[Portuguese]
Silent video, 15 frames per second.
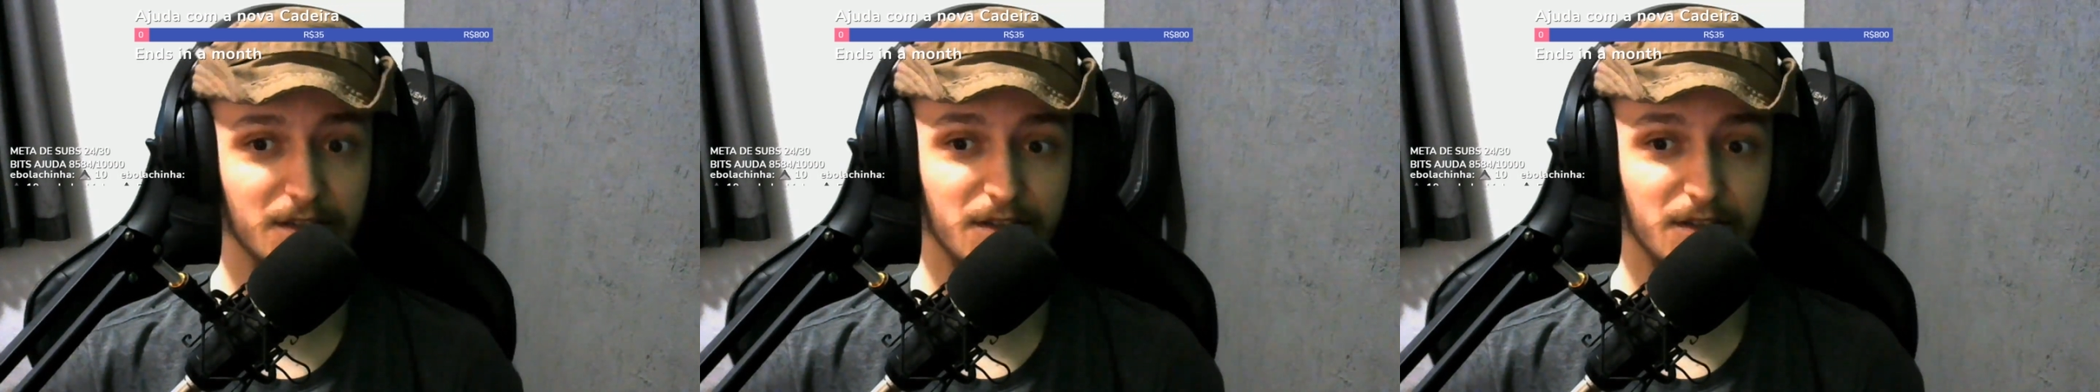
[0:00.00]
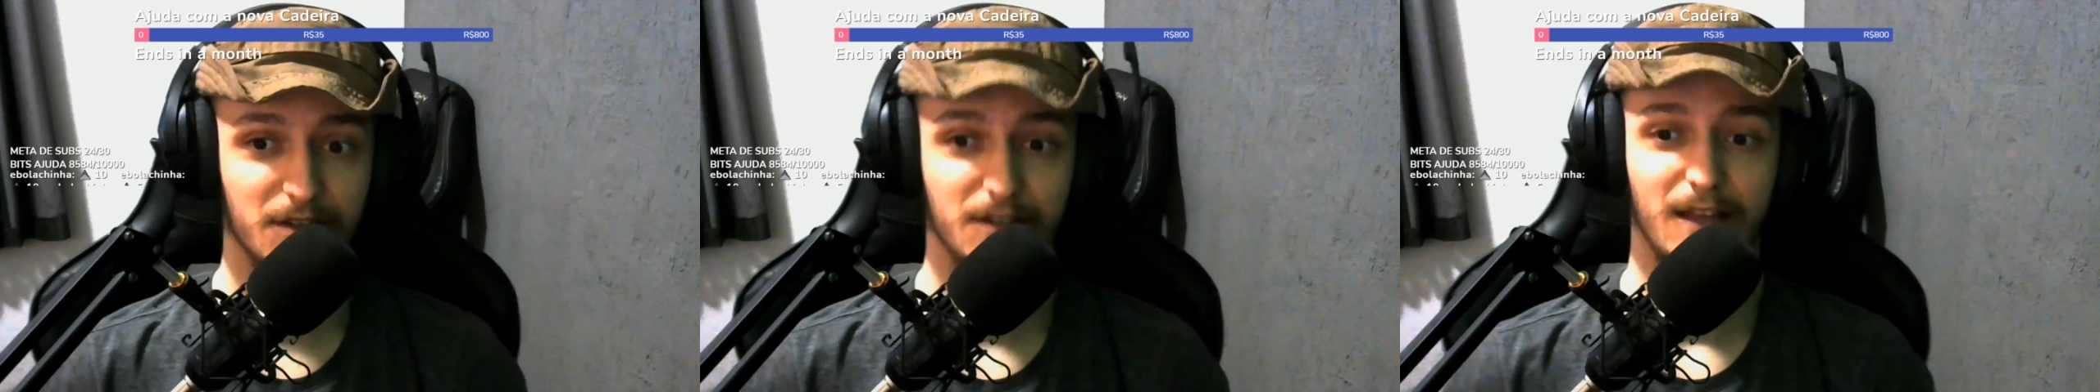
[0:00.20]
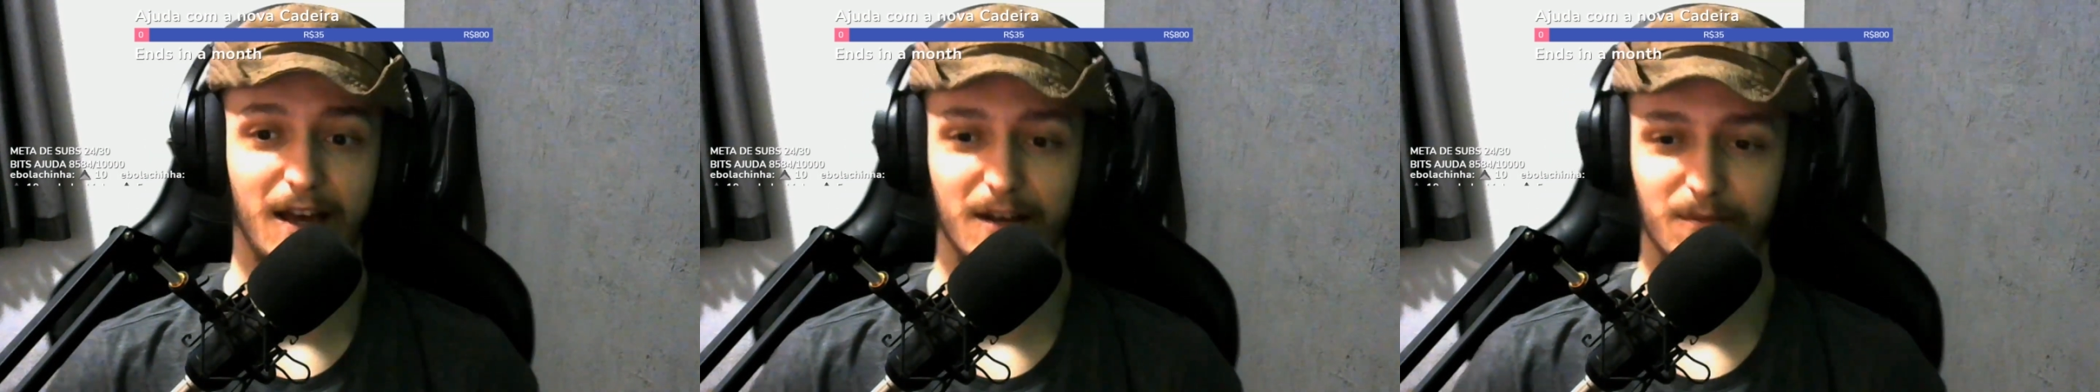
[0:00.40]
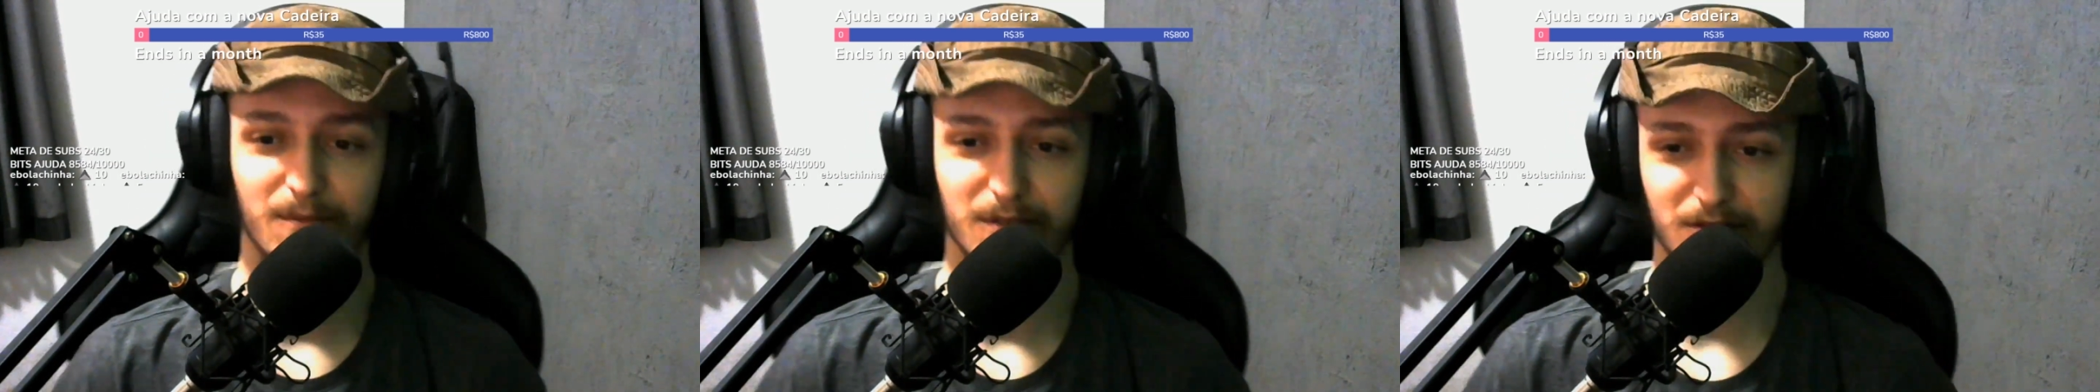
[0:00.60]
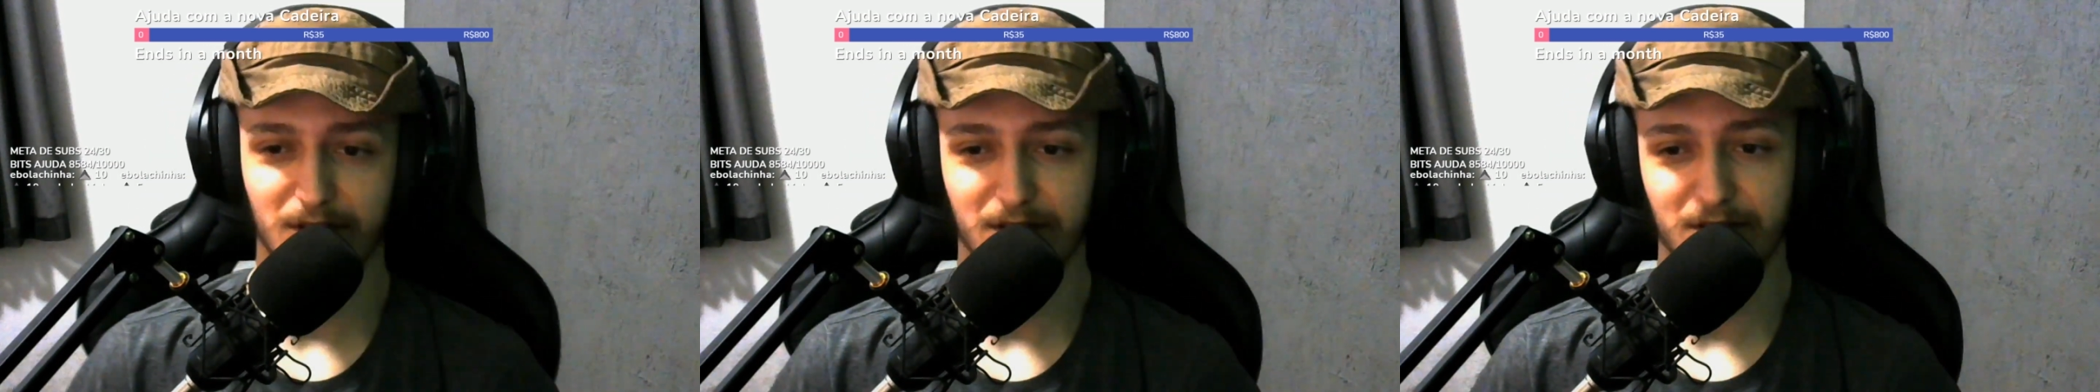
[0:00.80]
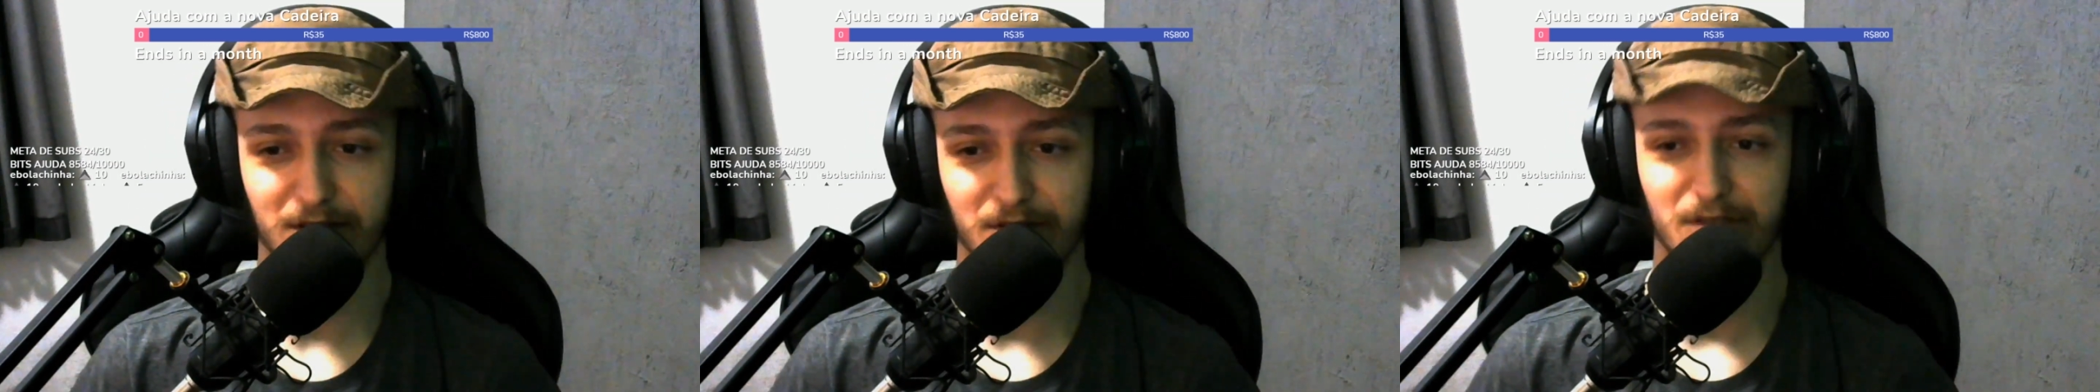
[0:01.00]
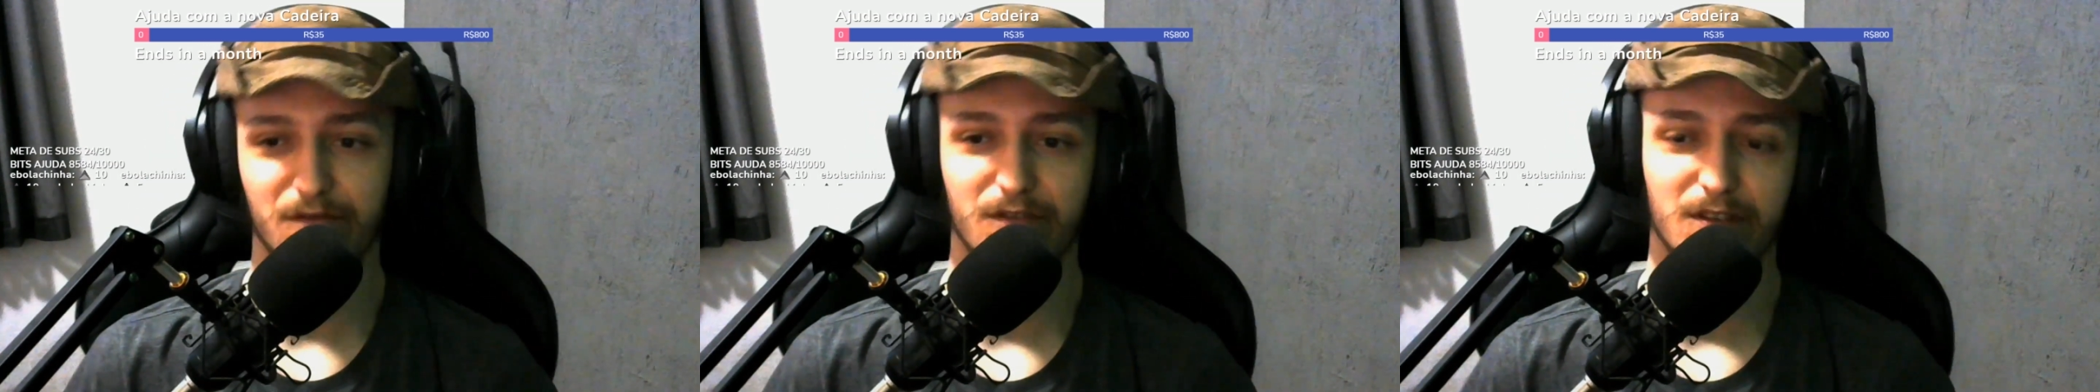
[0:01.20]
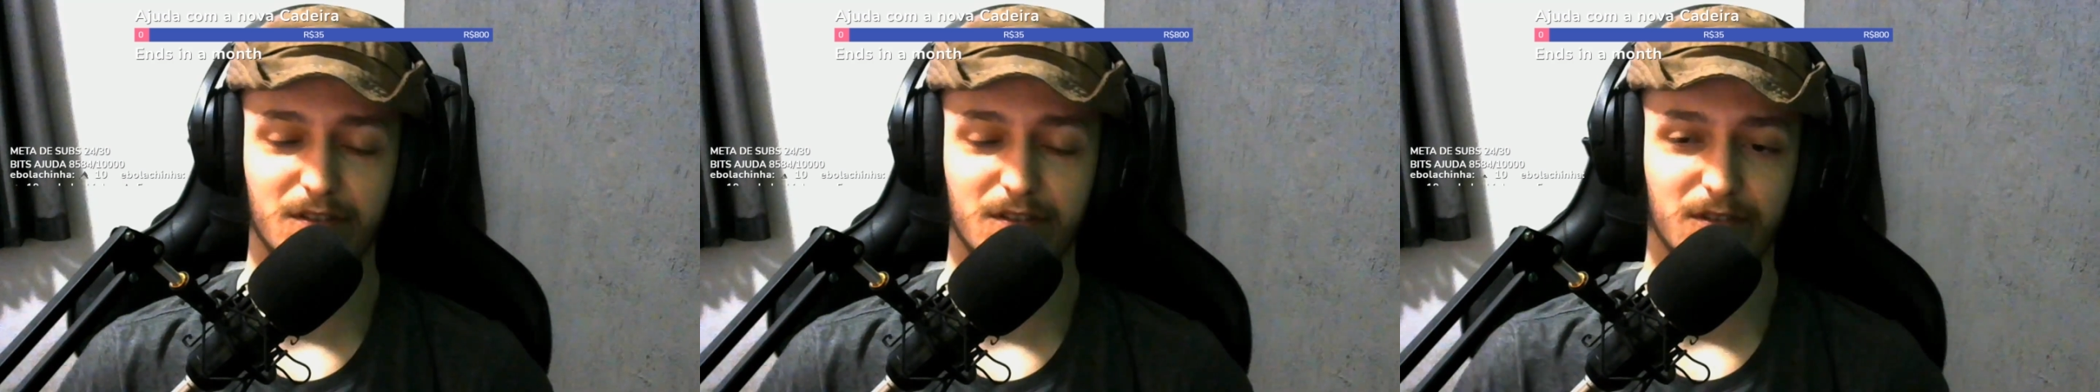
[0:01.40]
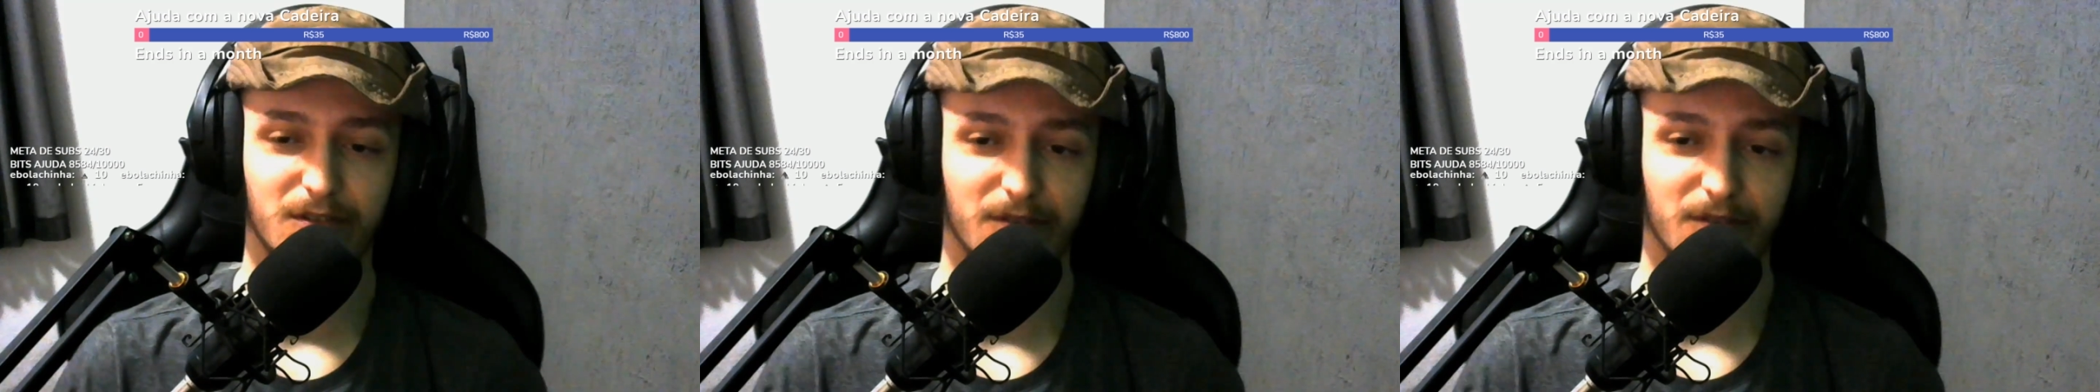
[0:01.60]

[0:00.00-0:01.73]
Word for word: a gente tá numa situação difícil,